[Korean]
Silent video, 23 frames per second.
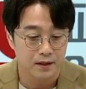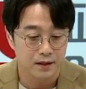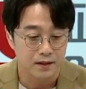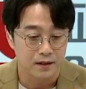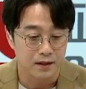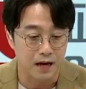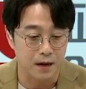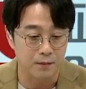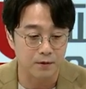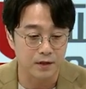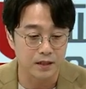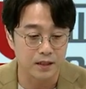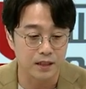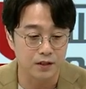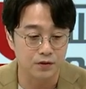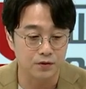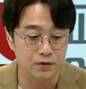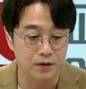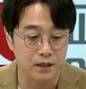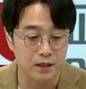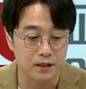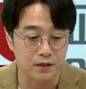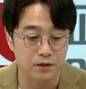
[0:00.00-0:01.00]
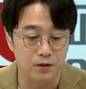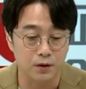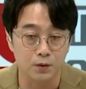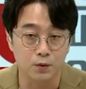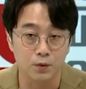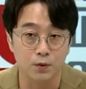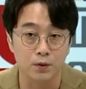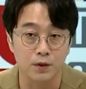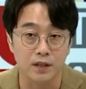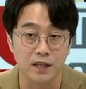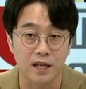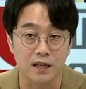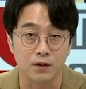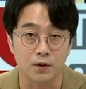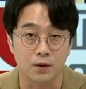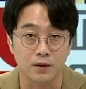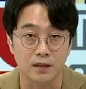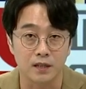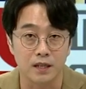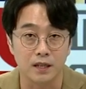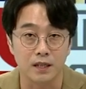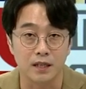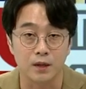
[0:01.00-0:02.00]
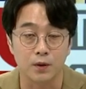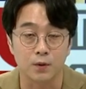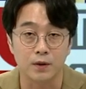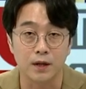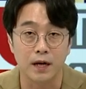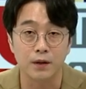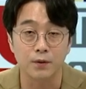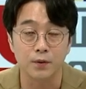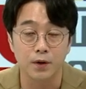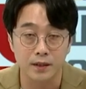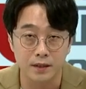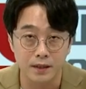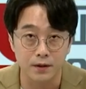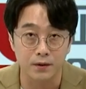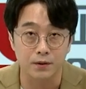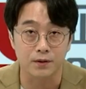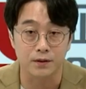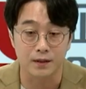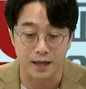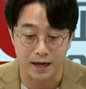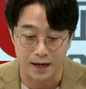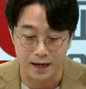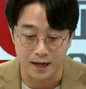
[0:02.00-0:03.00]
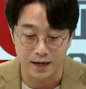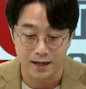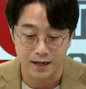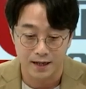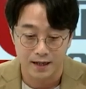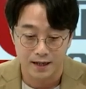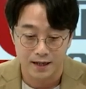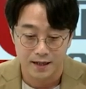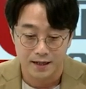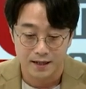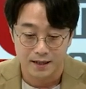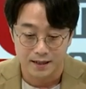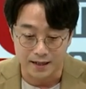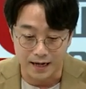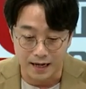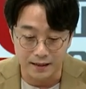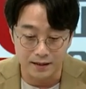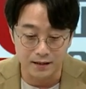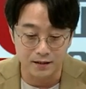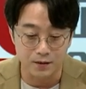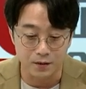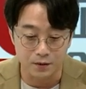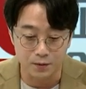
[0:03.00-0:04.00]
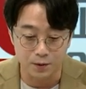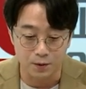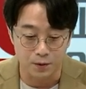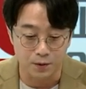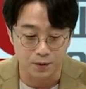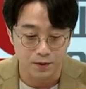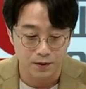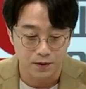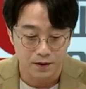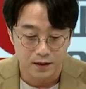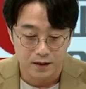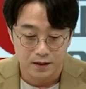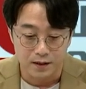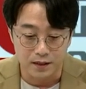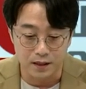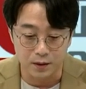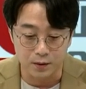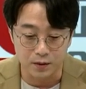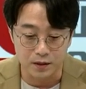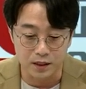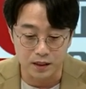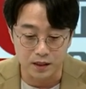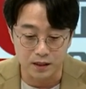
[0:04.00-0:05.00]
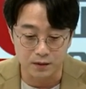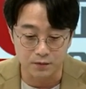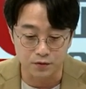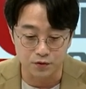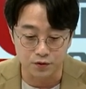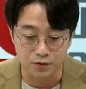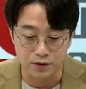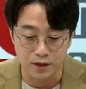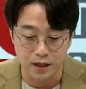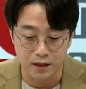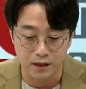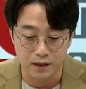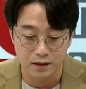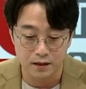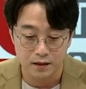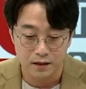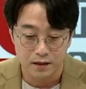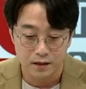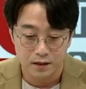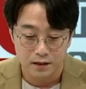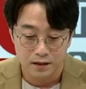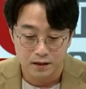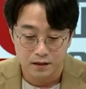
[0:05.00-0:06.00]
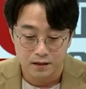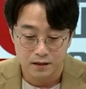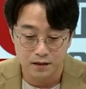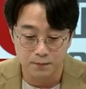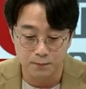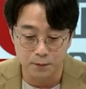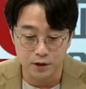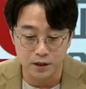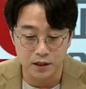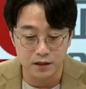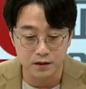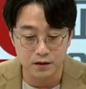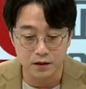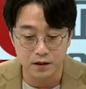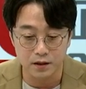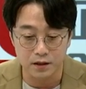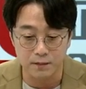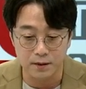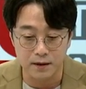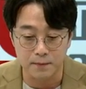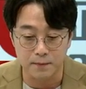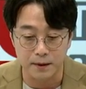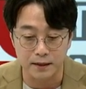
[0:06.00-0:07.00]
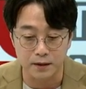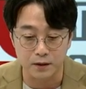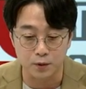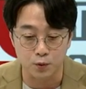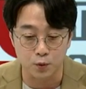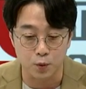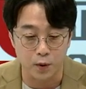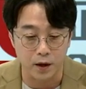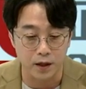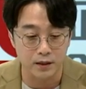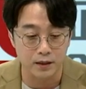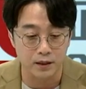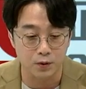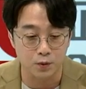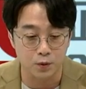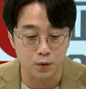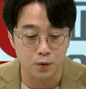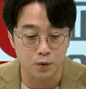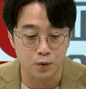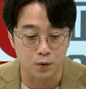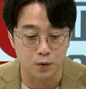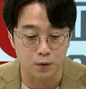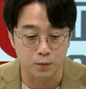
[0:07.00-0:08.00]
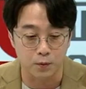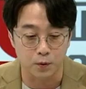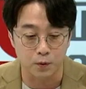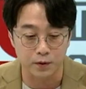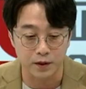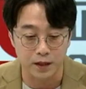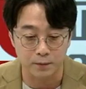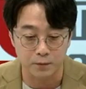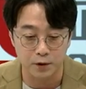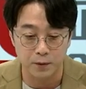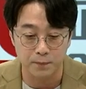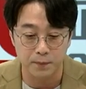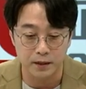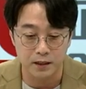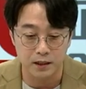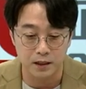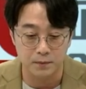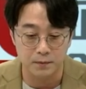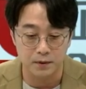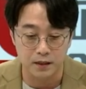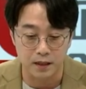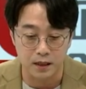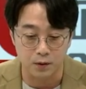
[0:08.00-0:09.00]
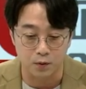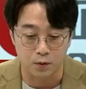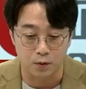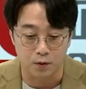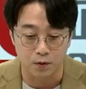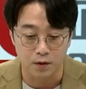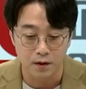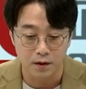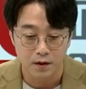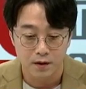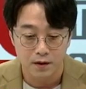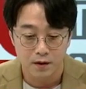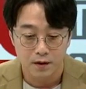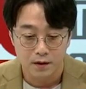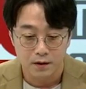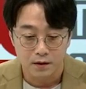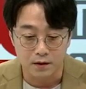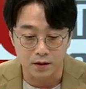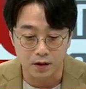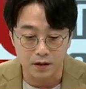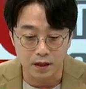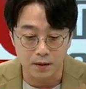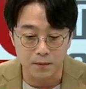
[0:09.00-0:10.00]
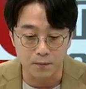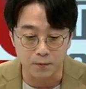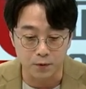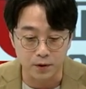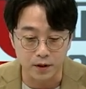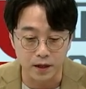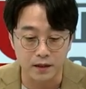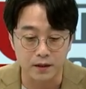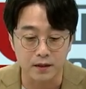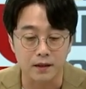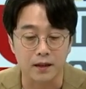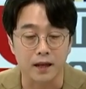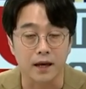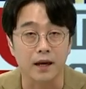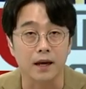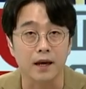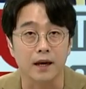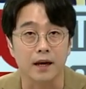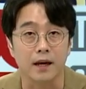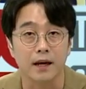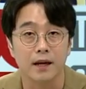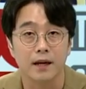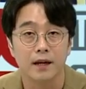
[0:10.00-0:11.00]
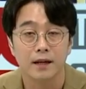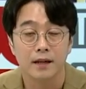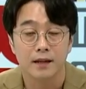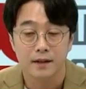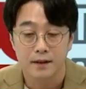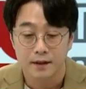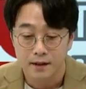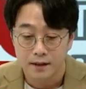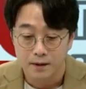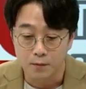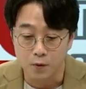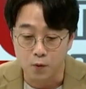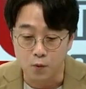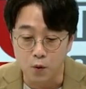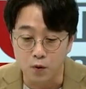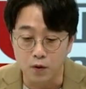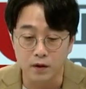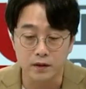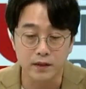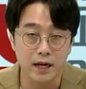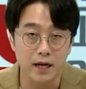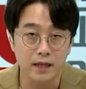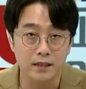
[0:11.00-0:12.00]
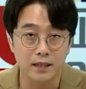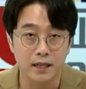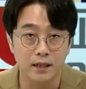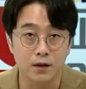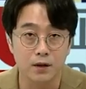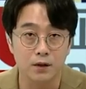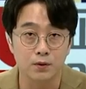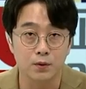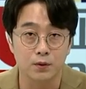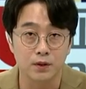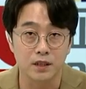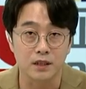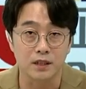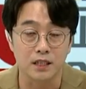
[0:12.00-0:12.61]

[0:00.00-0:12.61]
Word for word: 아무리 기술이 아. 있어도 일단 적자를 기록한 회사였다. 라는 거고 그리고 지금 네. 주가는 뭐 실적이 그만큼 많이 좋아지고 뭐 뒷받침이 되고 그렇다면 모르겠는데 뭐 공급계약 체결 소식은